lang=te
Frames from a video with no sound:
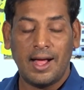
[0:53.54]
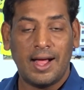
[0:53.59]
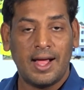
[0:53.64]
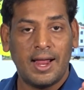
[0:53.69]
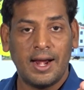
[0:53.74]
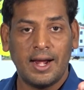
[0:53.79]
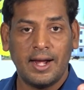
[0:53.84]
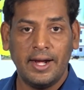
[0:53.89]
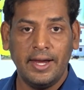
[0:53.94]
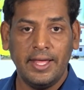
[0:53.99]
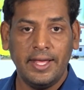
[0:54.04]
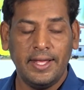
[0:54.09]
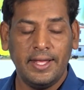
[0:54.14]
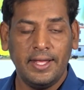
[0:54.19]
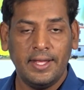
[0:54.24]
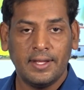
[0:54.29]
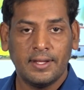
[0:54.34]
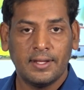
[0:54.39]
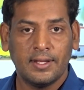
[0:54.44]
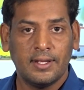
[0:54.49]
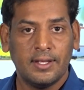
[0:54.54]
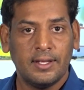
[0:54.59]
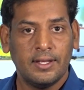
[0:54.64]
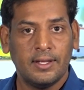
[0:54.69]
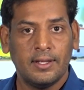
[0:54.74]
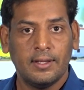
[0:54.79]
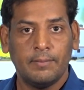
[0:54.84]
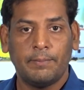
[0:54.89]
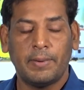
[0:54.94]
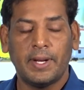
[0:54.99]
ఆల్రెడీ
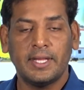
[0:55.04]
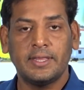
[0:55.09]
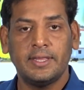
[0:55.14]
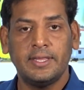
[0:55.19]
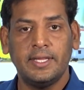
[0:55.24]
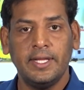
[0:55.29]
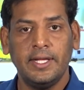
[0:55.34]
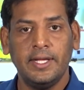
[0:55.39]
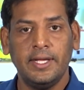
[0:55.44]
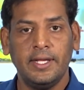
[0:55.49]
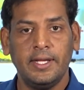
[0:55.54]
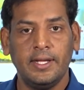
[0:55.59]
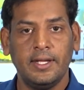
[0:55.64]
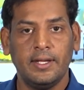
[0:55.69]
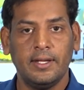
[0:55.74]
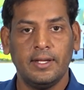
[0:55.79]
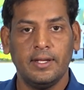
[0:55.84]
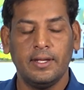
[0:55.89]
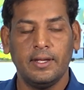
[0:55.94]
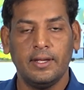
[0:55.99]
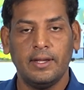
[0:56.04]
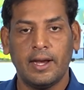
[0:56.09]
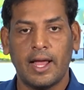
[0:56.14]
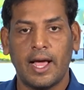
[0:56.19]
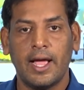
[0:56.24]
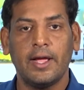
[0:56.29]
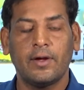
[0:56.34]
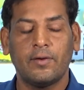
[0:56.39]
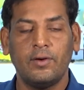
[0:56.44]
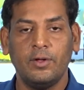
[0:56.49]
ప్రతి
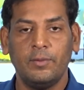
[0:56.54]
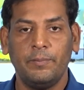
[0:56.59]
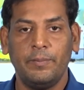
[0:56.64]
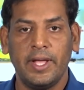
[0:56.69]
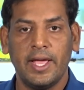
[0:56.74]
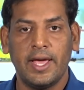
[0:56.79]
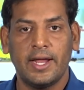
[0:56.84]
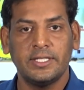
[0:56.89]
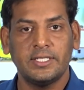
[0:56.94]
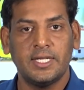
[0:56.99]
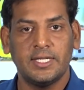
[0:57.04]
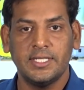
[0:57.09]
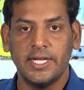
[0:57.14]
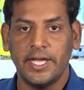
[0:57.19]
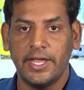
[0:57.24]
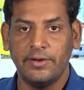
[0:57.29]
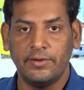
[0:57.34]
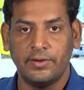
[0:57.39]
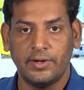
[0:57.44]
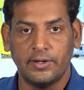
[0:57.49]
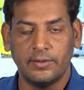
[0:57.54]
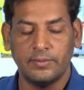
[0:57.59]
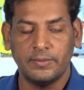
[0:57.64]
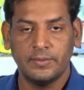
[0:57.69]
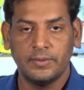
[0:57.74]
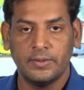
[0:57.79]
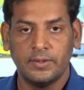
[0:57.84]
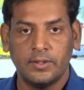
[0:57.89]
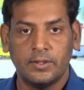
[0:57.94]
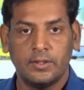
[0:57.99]
నాయకుడు బీఆర్ఎస్లో చేరి ఉన్నాడు
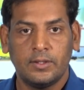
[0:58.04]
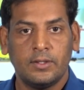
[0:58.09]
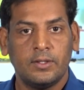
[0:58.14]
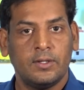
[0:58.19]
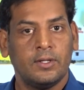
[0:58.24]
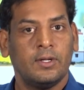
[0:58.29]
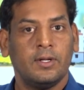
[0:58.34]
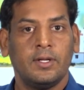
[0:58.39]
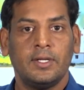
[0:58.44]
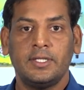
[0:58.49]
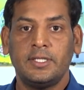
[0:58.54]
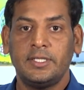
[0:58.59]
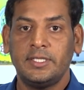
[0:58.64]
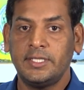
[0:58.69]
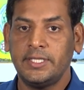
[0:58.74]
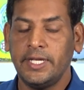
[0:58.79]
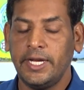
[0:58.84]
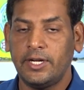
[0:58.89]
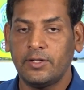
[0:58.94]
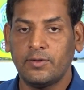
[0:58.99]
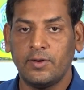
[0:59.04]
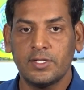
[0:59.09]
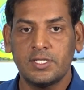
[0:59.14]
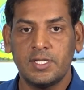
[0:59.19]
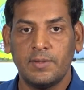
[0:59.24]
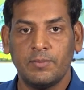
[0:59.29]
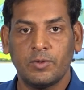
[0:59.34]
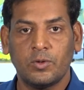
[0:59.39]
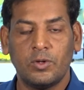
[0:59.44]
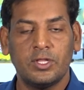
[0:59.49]
సీట్
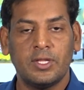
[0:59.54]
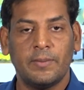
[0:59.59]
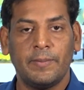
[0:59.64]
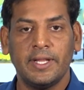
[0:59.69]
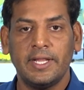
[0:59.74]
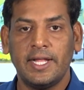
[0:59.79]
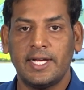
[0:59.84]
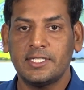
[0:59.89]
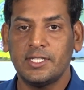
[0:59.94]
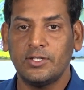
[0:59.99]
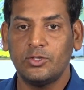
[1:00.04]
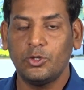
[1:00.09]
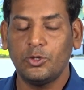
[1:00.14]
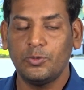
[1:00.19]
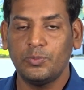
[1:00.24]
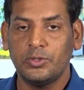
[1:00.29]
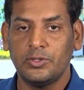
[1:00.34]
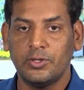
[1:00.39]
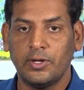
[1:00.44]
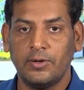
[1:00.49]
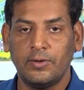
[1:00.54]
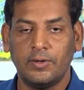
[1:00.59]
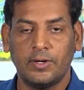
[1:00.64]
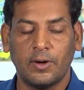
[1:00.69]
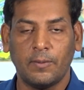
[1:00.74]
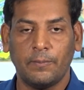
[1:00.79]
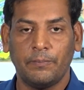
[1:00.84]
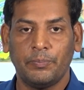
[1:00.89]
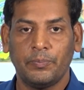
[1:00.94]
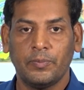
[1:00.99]
కోసం కొంతమంది అసంతృప్తితోనే
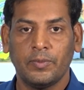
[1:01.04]
ఉంటారు